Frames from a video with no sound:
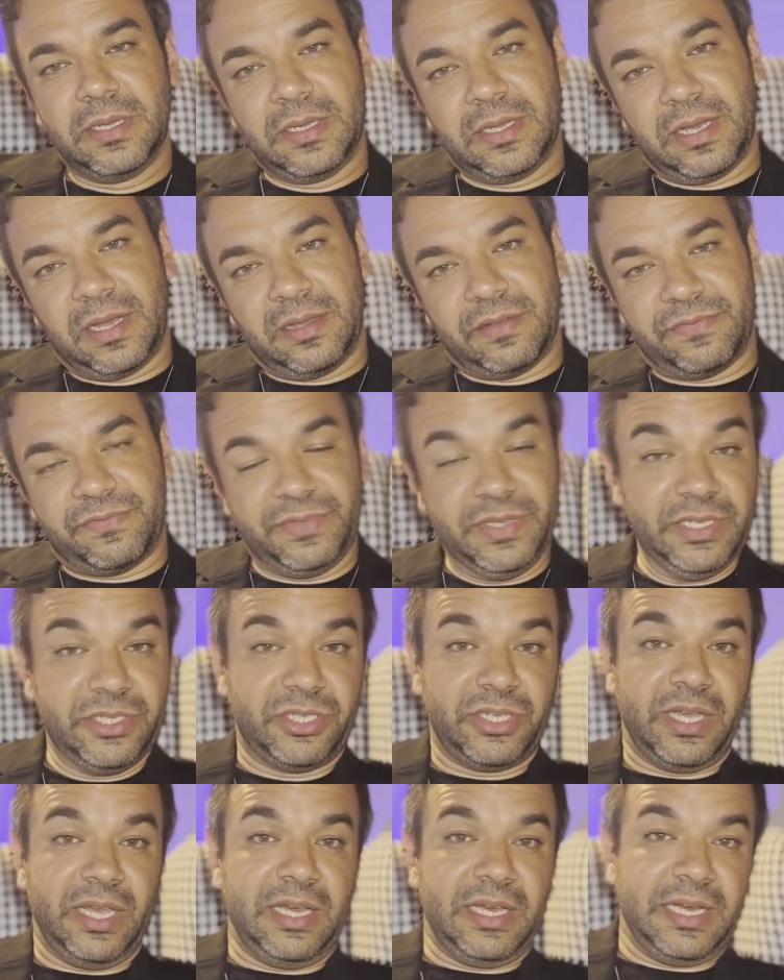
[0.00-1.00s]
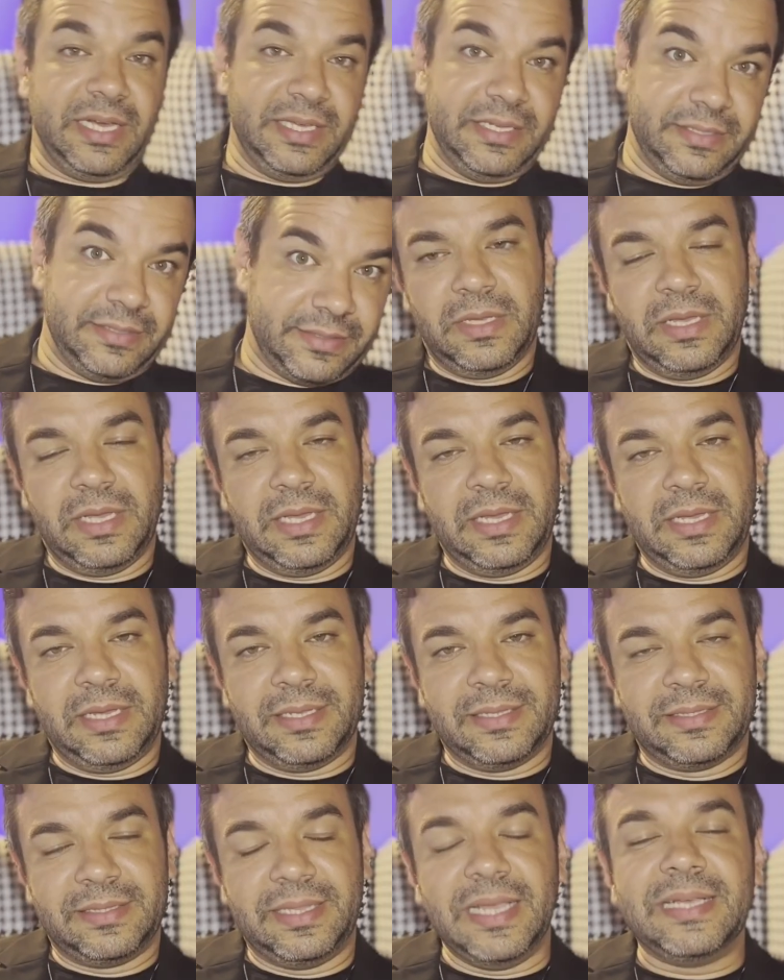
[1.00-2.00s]
a 20 reais. É
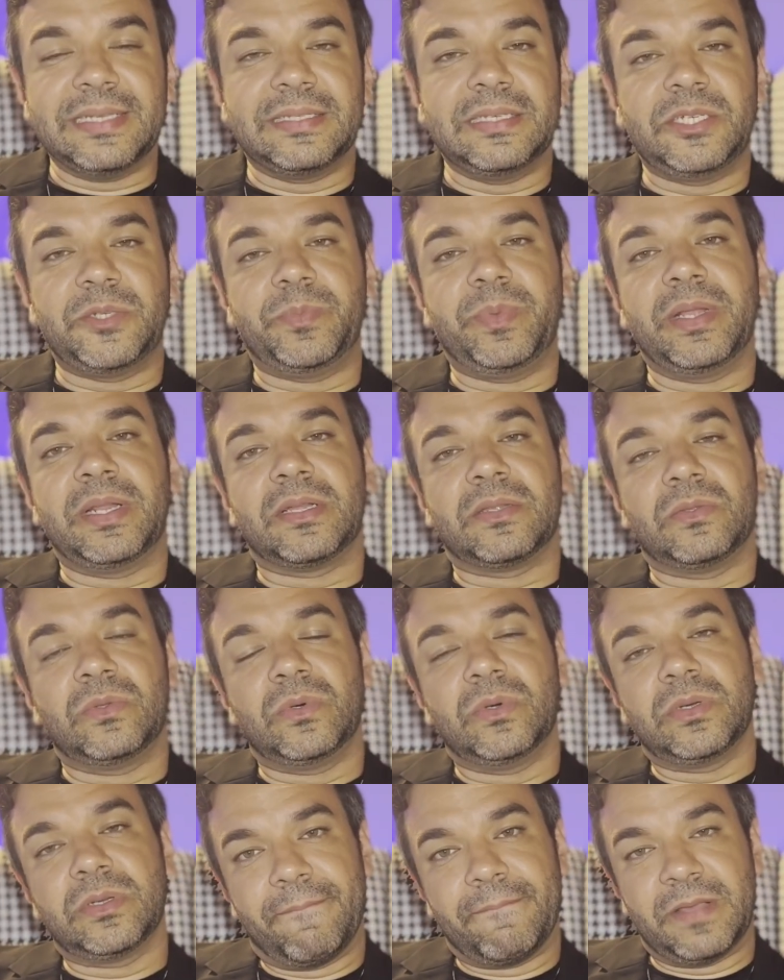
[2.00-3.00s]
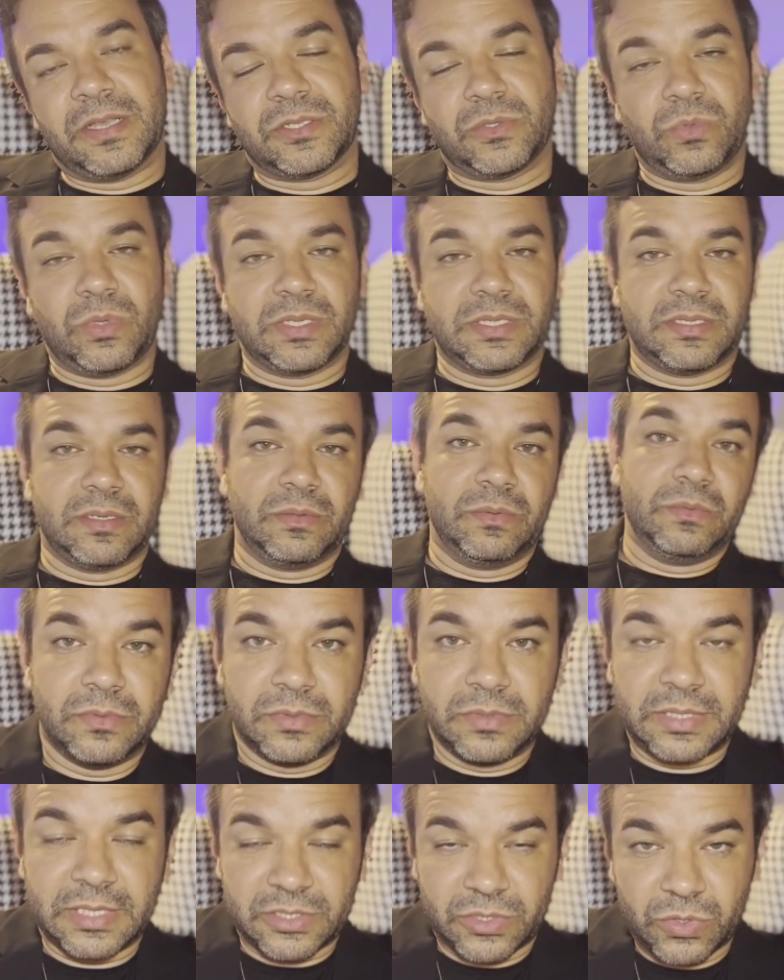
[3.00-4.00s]
desesperador a situação
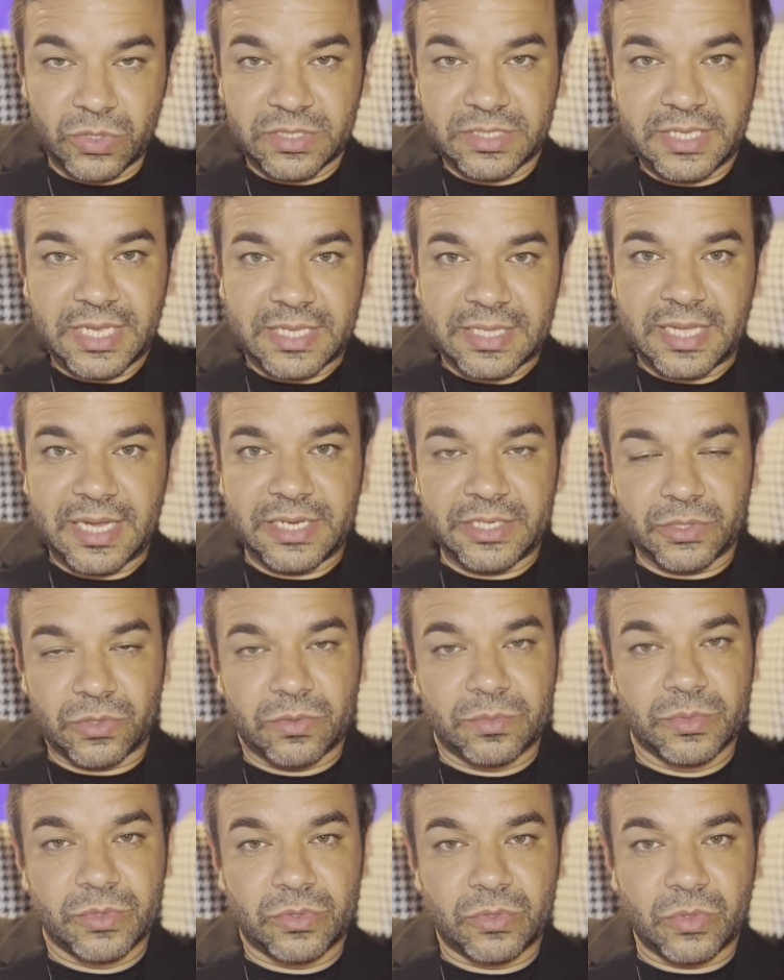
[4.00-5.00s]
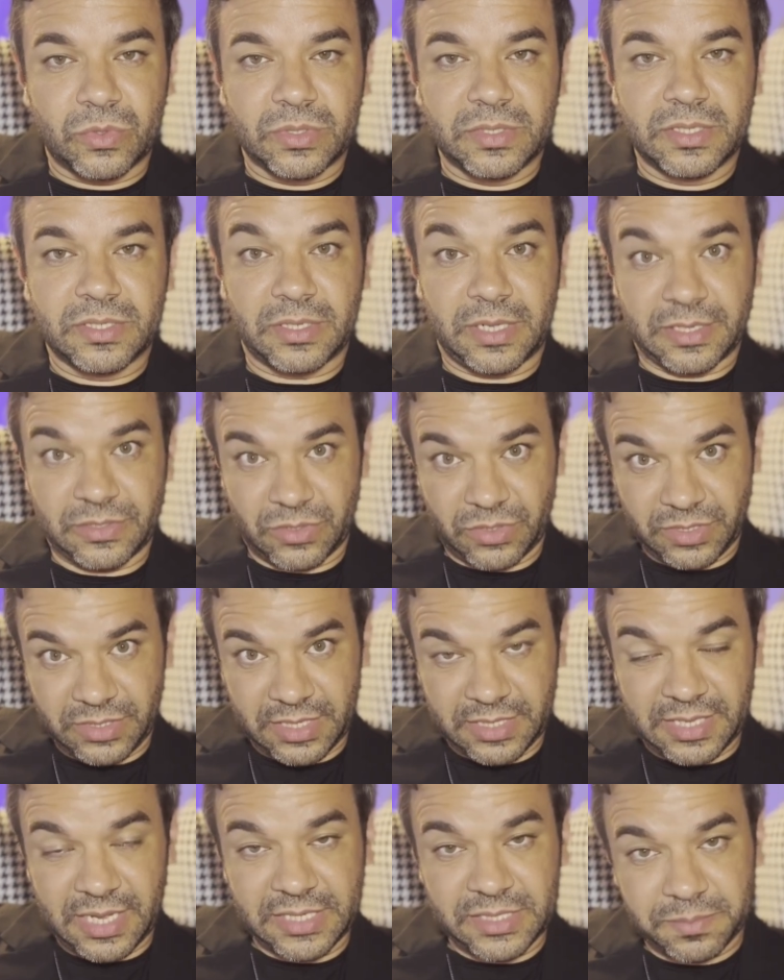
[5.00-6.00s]
da sociedade como toda, a
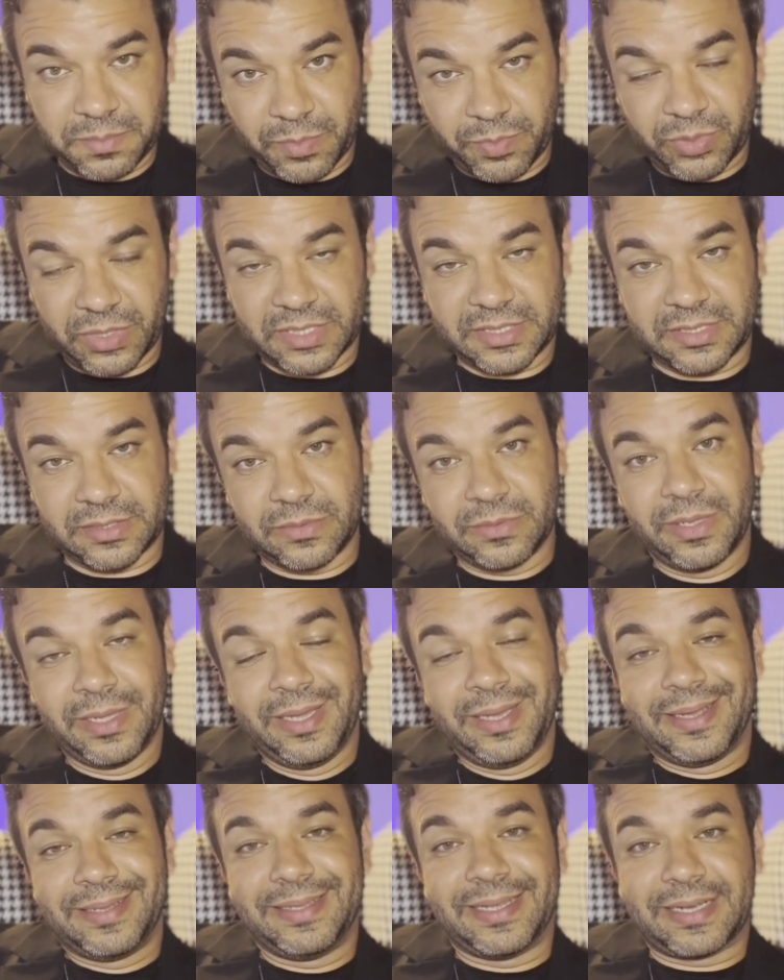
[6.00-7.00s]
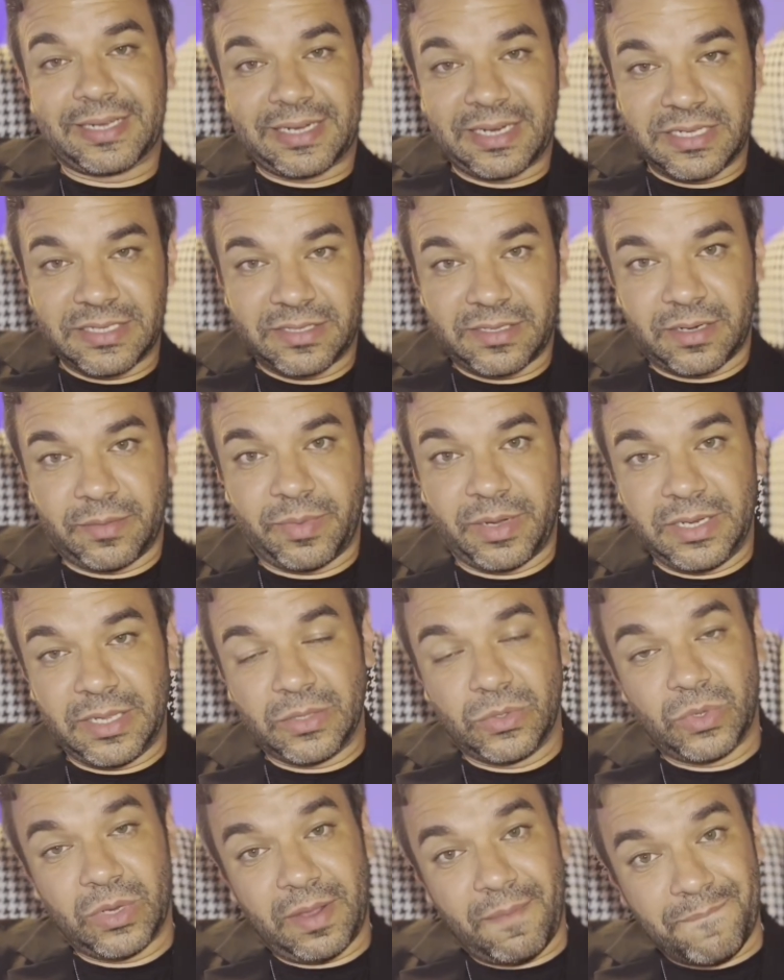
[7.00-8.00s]
sociedade a população da classe
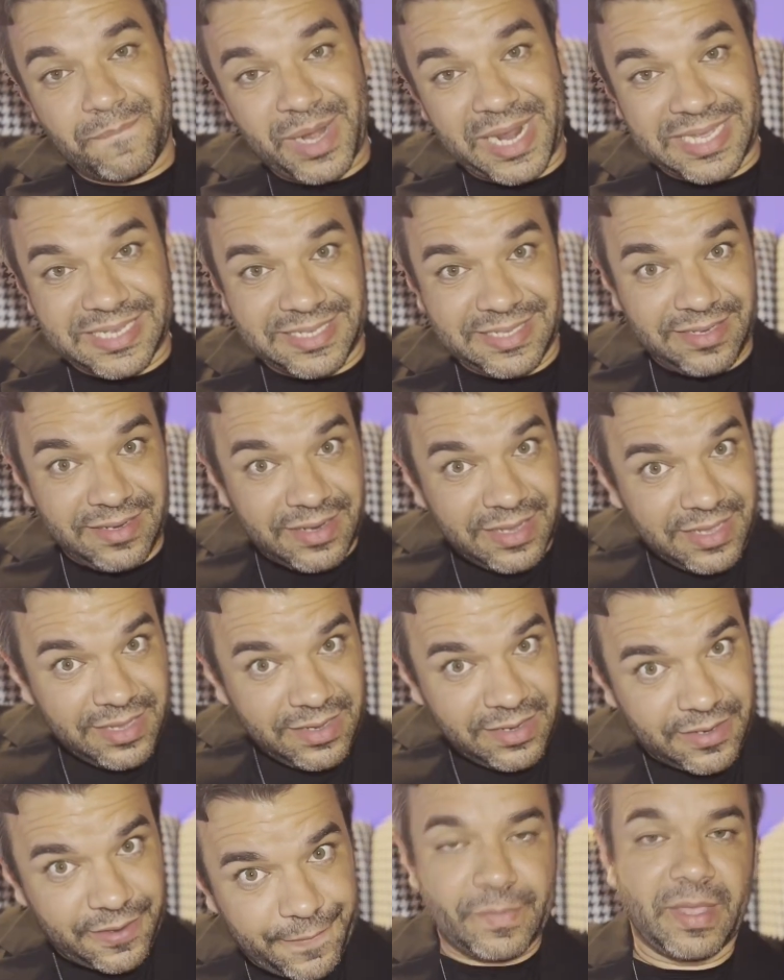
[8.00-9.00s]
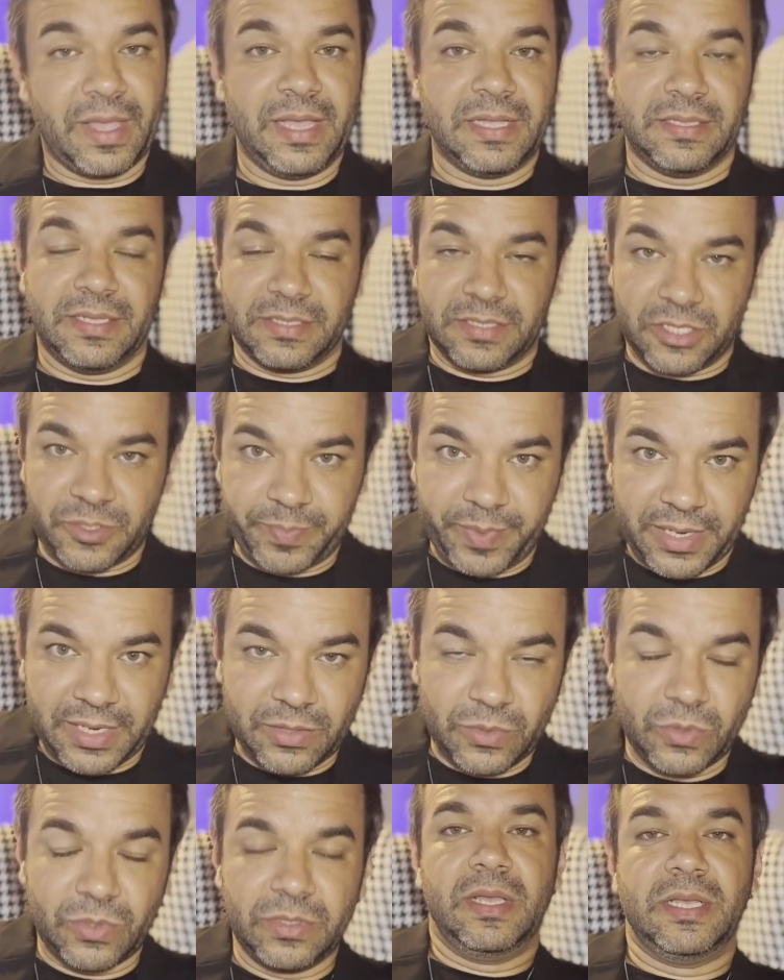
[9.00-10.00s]
trabalhadora brasileira. É
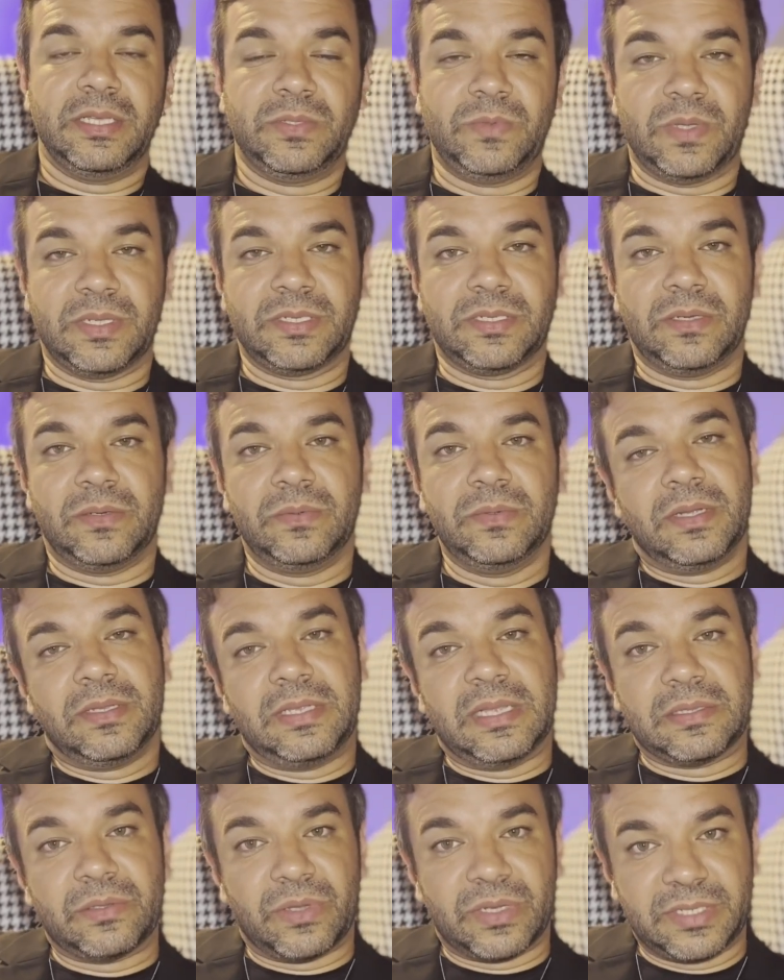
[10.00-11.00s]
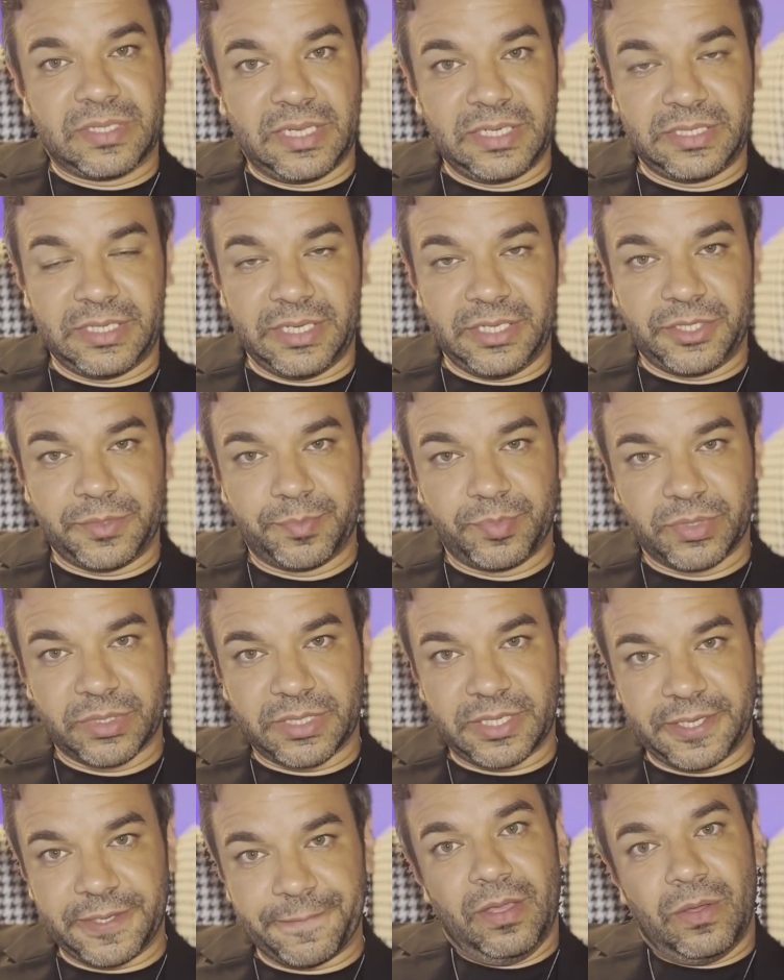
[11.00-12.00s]
desesperador a situação da nossa gente. Por
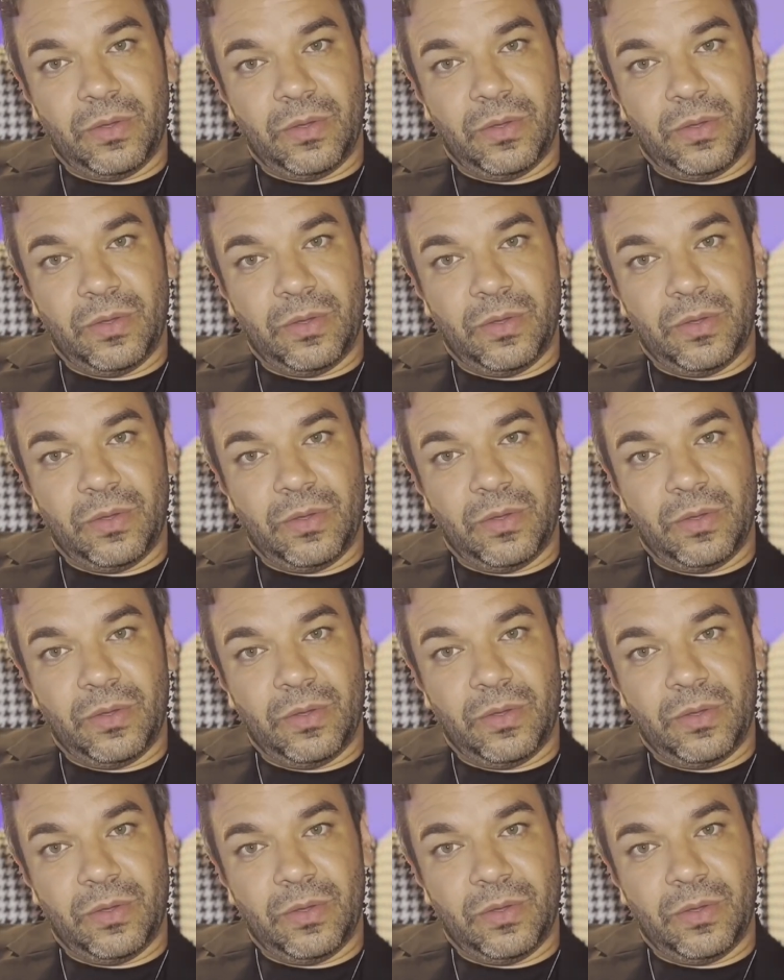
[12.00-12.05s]
quê?